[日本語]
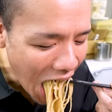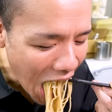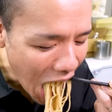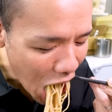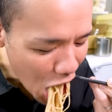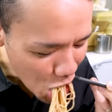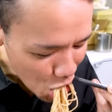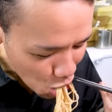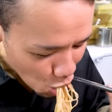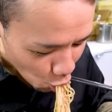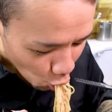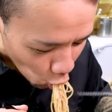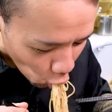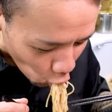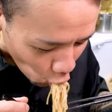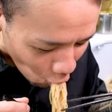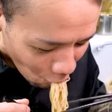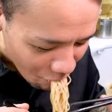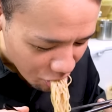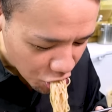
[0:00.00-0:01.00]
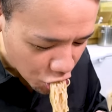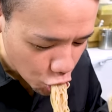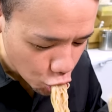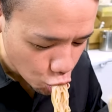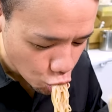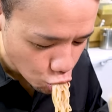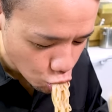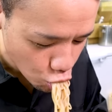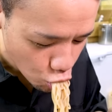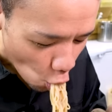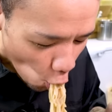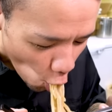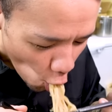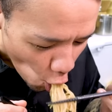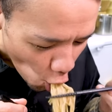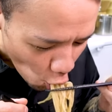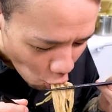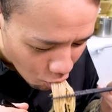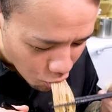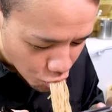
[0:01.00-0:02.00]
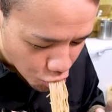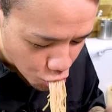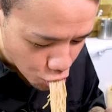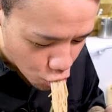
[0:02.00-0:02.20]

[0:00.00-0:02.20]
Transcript: 笑顔出して嬉しそう